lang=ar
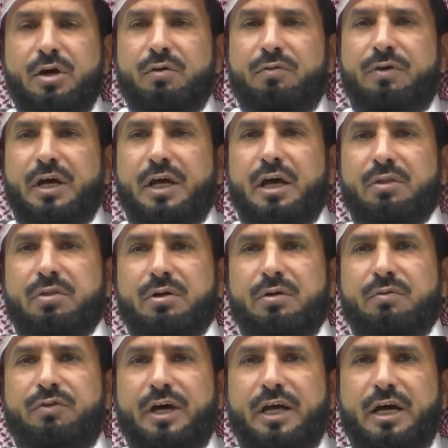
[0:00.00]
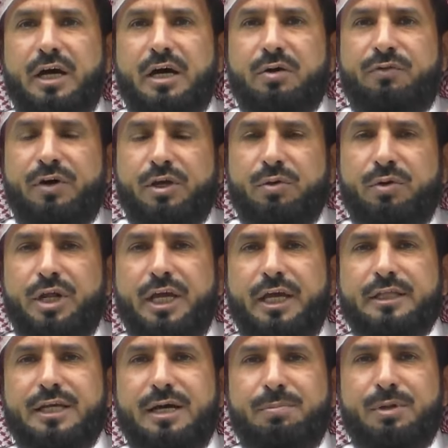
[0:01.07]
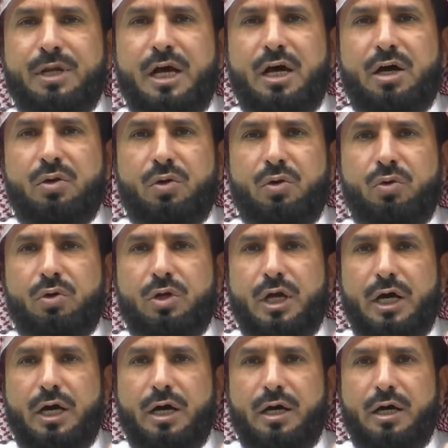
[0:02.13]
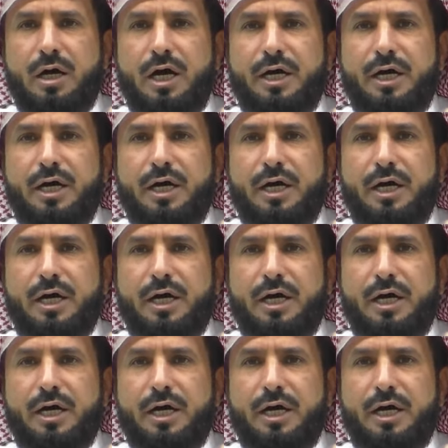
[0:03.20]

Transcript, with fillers: فيض في فيريد أبناء الأولى